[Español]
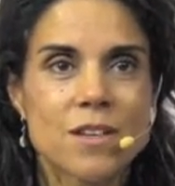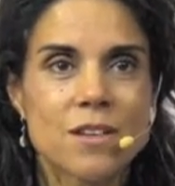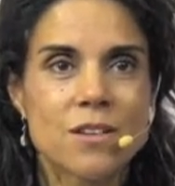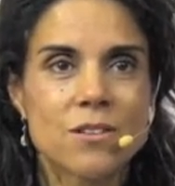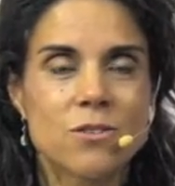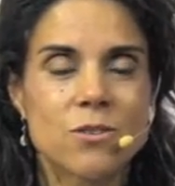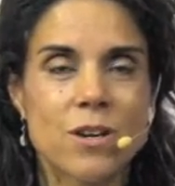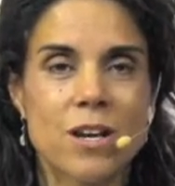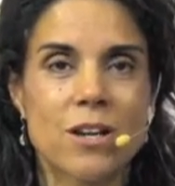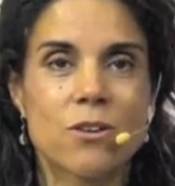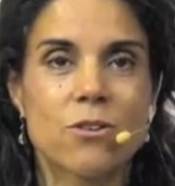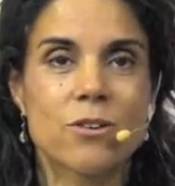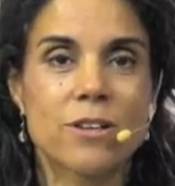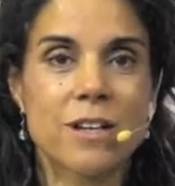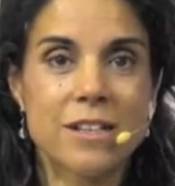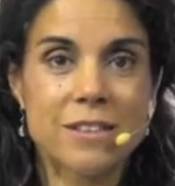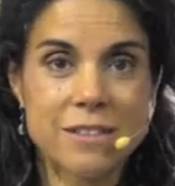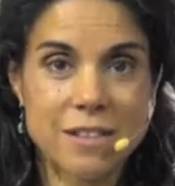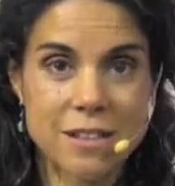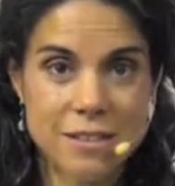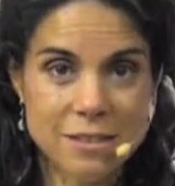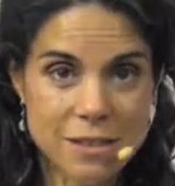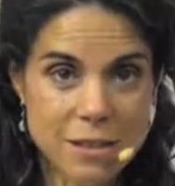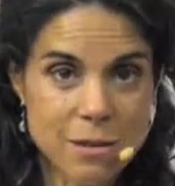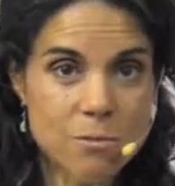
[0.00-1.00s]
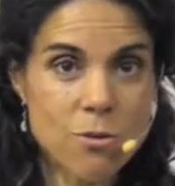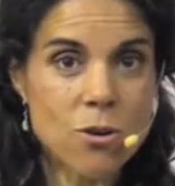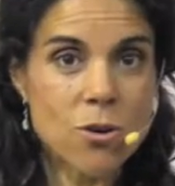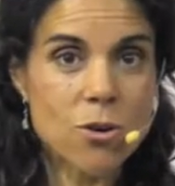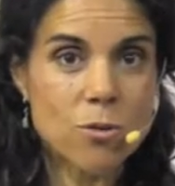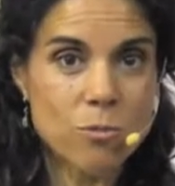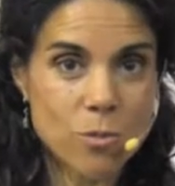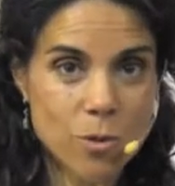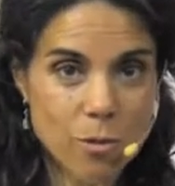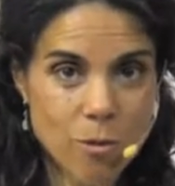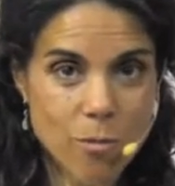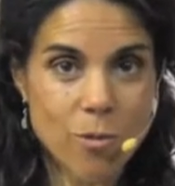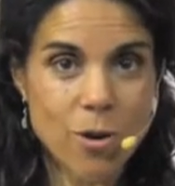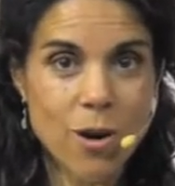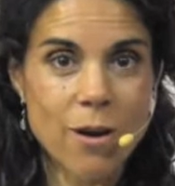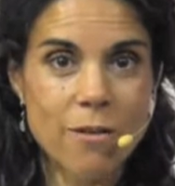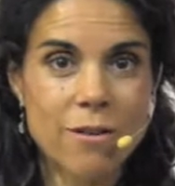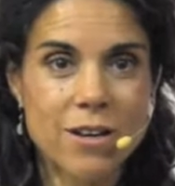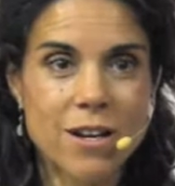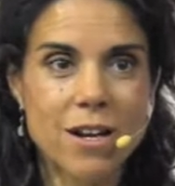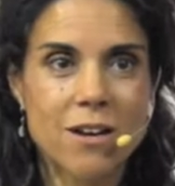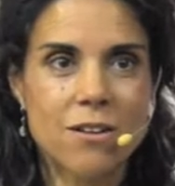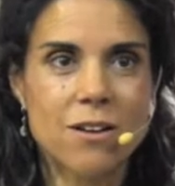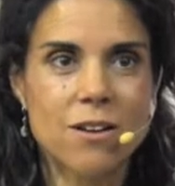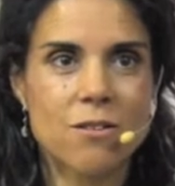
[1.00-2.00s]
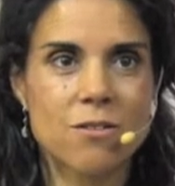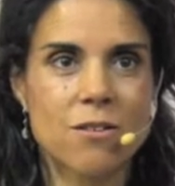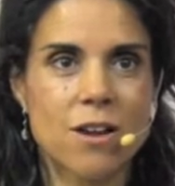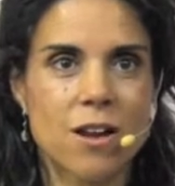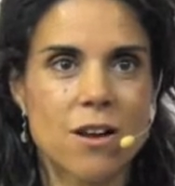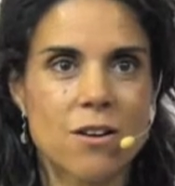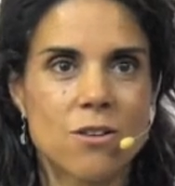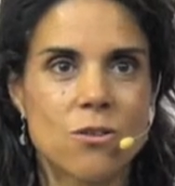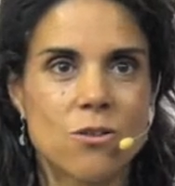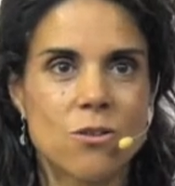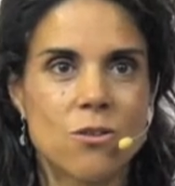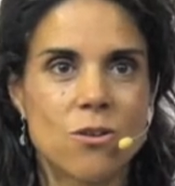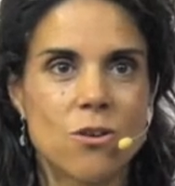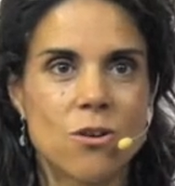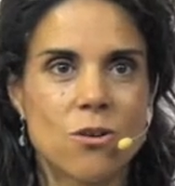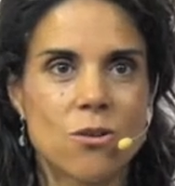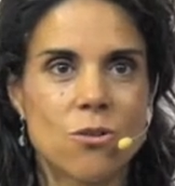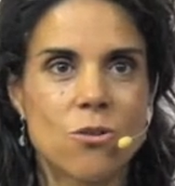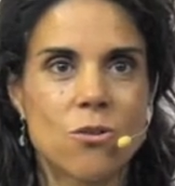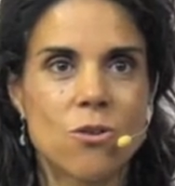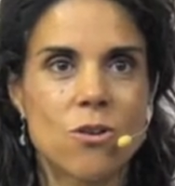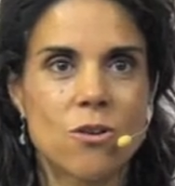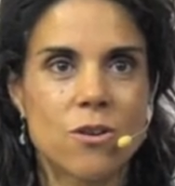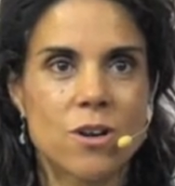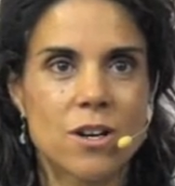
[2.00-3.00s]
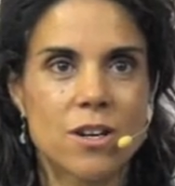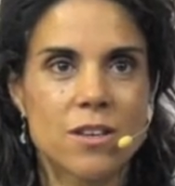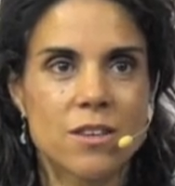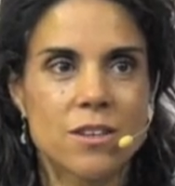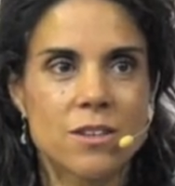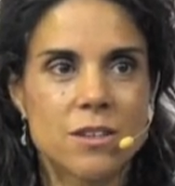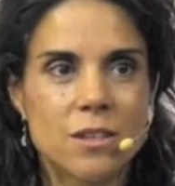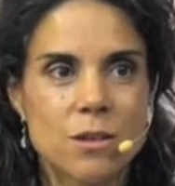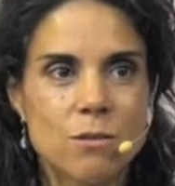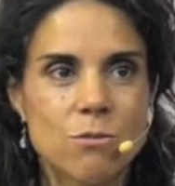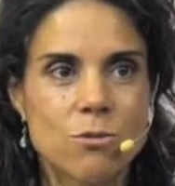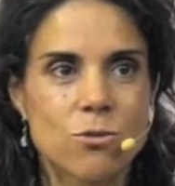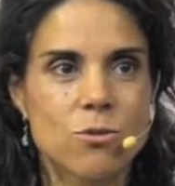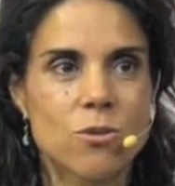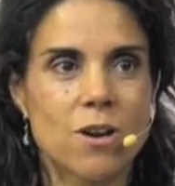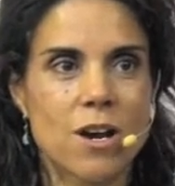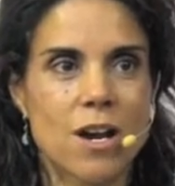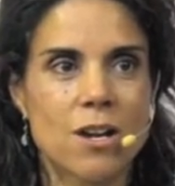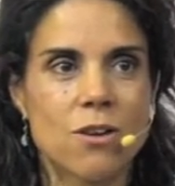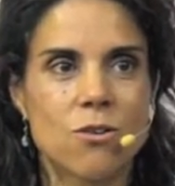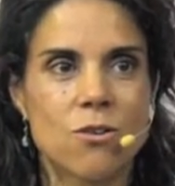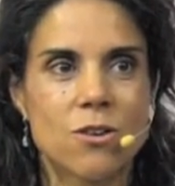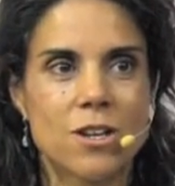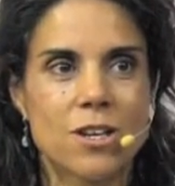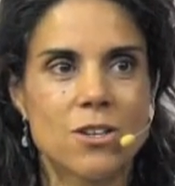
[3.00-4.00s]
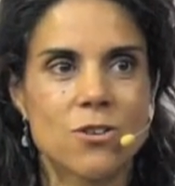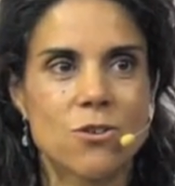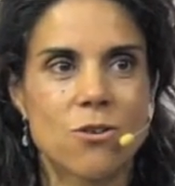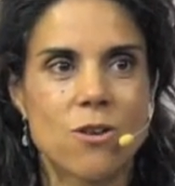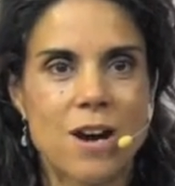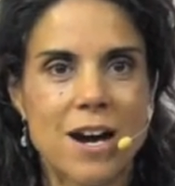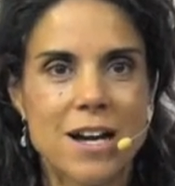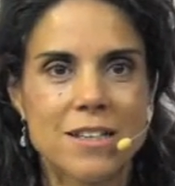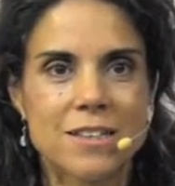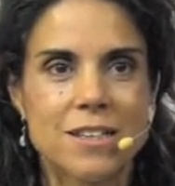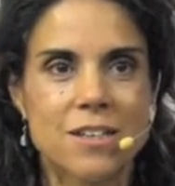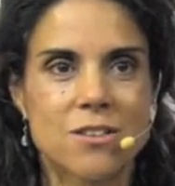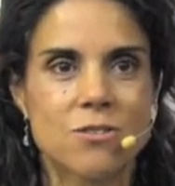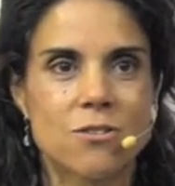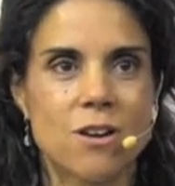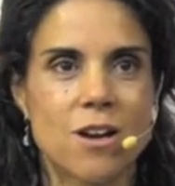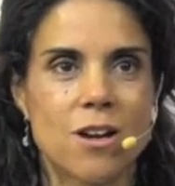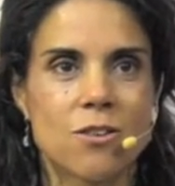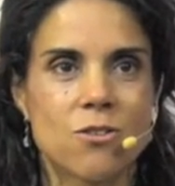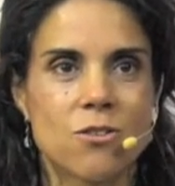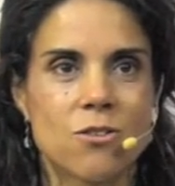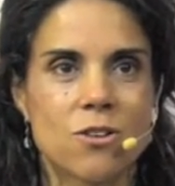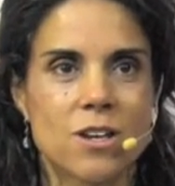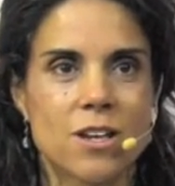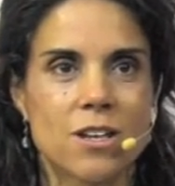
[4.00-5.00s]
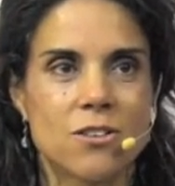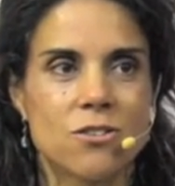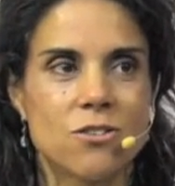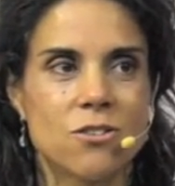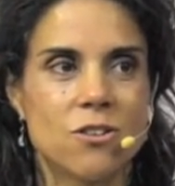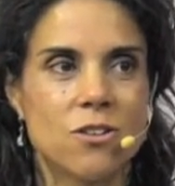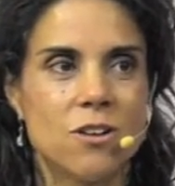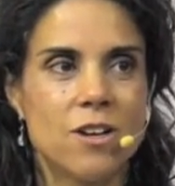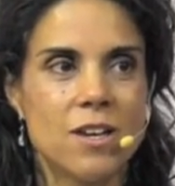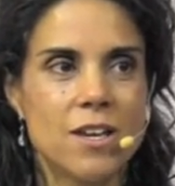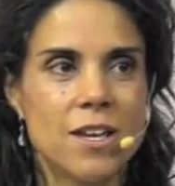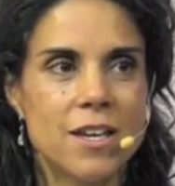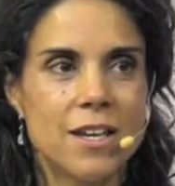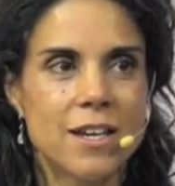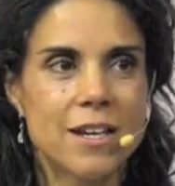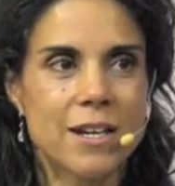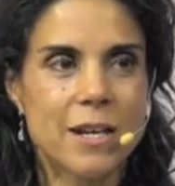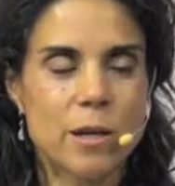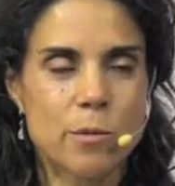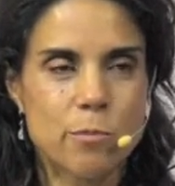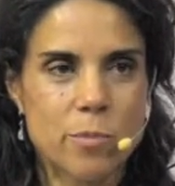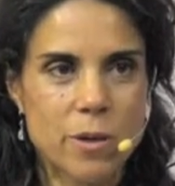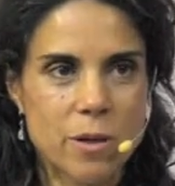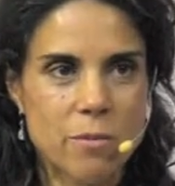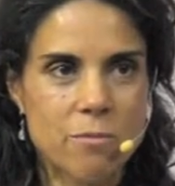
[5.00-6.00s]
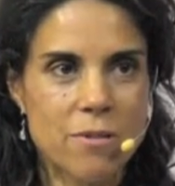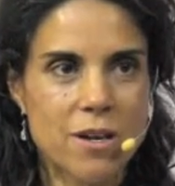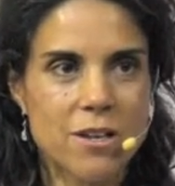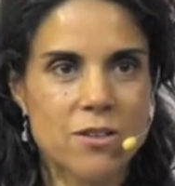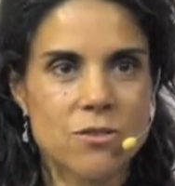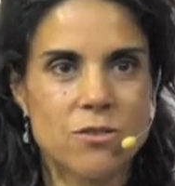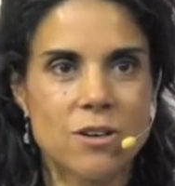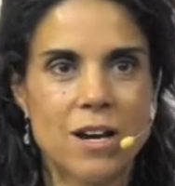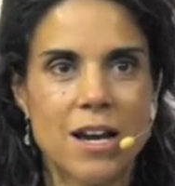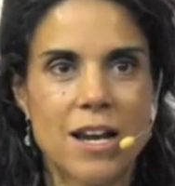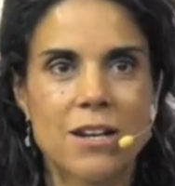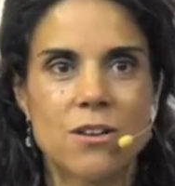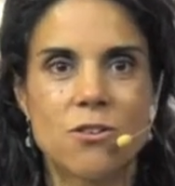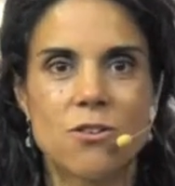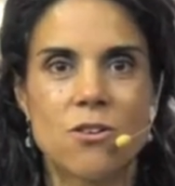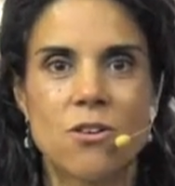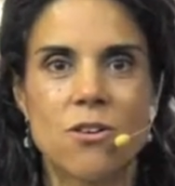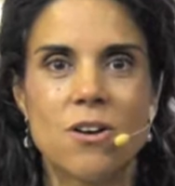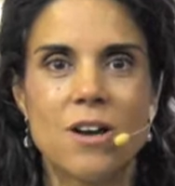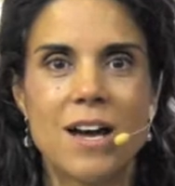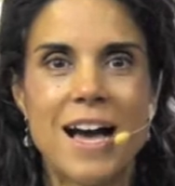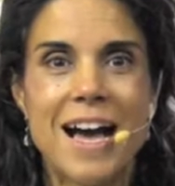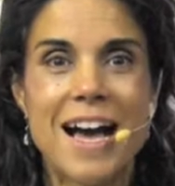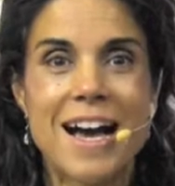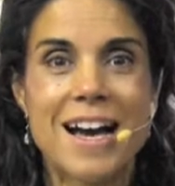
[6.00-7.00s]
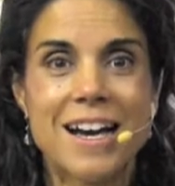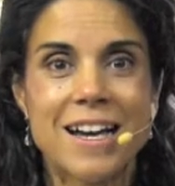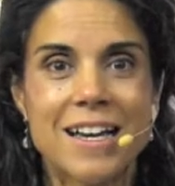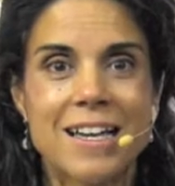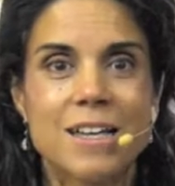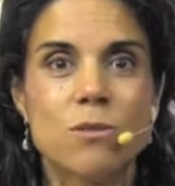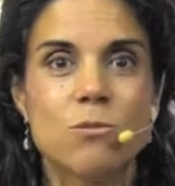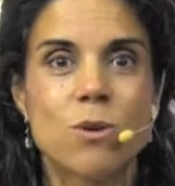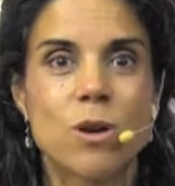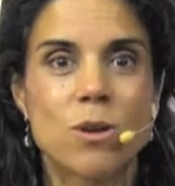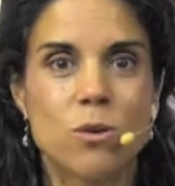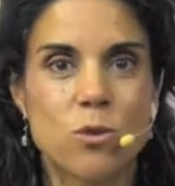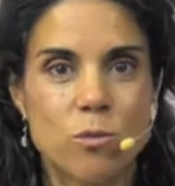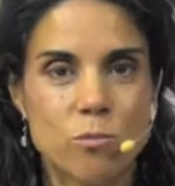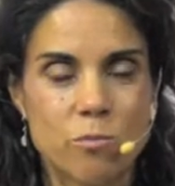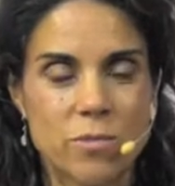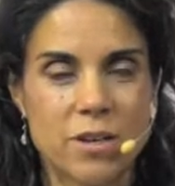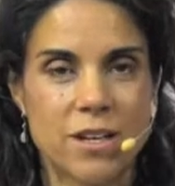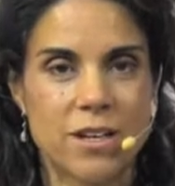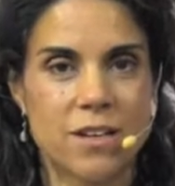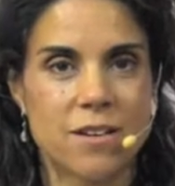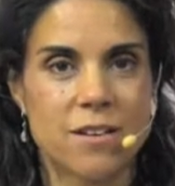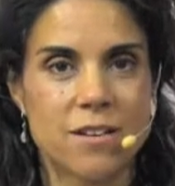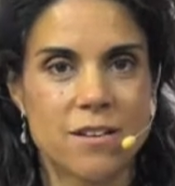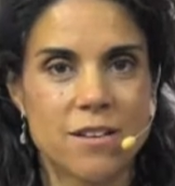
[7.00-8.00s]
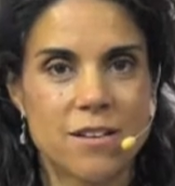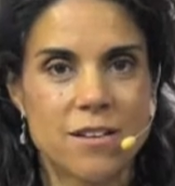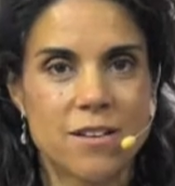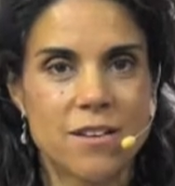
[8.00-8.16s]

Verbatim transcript: no es algo restrictivo, como vamos a ver ahora, no es algo coercitivo, no es algo que nos ate, no es algo que nos reprima, no es algo ajeno al hombre.